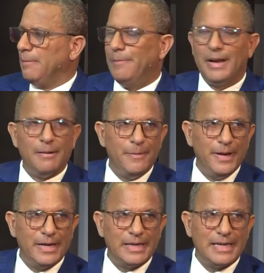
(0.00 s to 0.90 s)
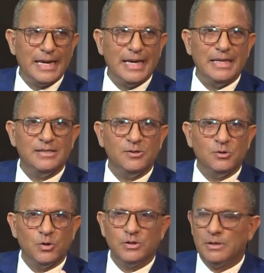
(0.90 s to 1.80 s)
para ver qué
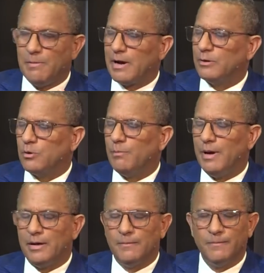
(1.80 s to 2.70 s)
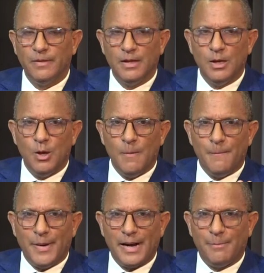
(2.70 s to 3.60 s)
decisiones se van a tomar
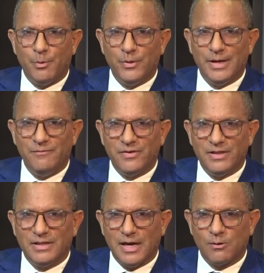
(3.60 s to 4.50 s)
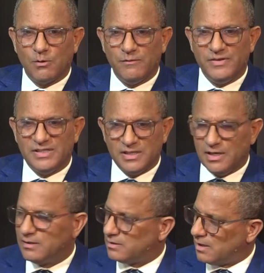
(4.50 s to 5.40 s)
para poder enfrentar con
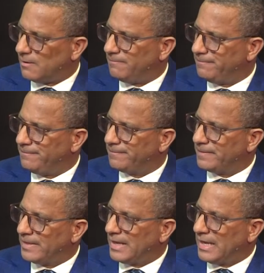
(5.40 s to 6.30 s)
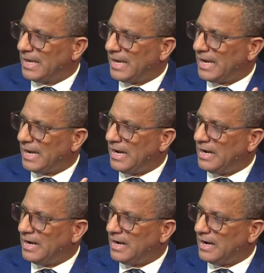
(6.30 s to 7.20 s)
eficiencia el,